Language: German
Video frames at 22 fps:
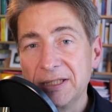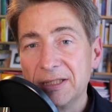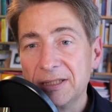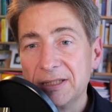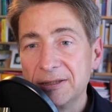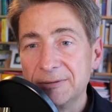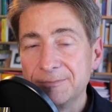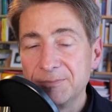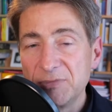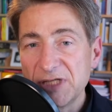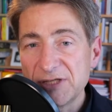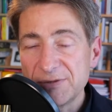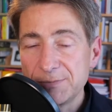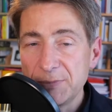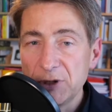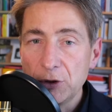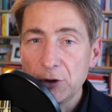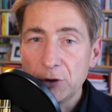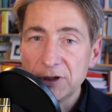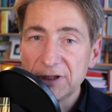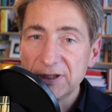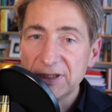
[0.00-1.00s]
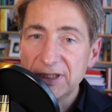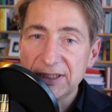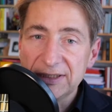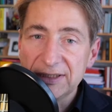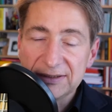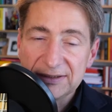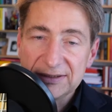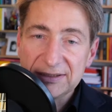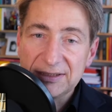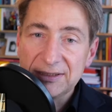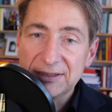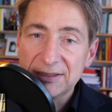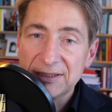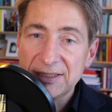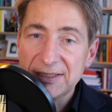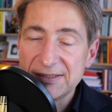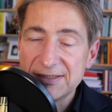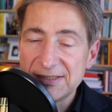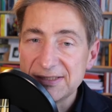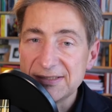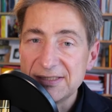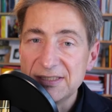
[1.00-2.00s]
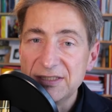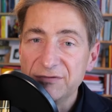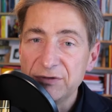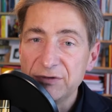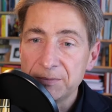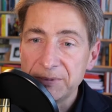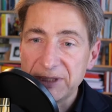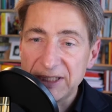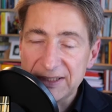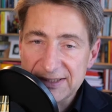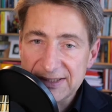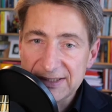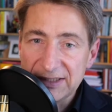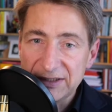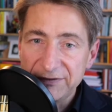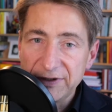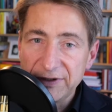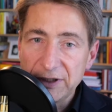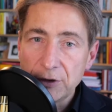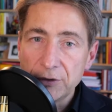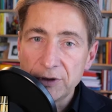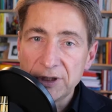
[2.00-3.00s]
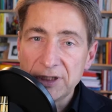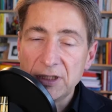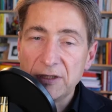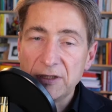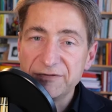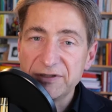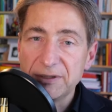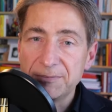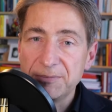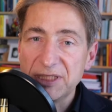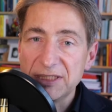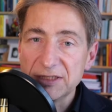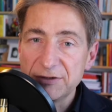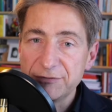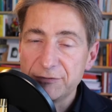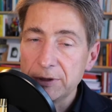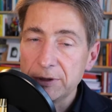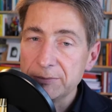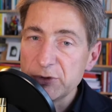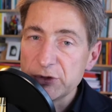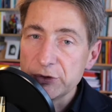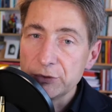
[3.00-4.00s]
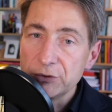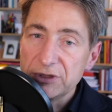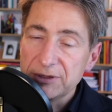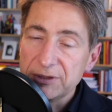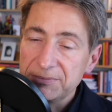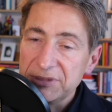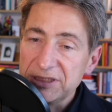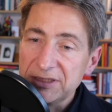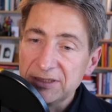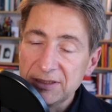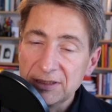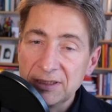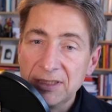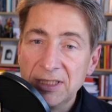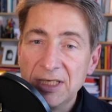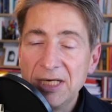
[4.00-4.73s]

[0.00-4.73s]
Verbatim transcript: ähm, das begonnen hat, äh, exzessive Preisentwicklungen auf der Plattform zu unterbinden.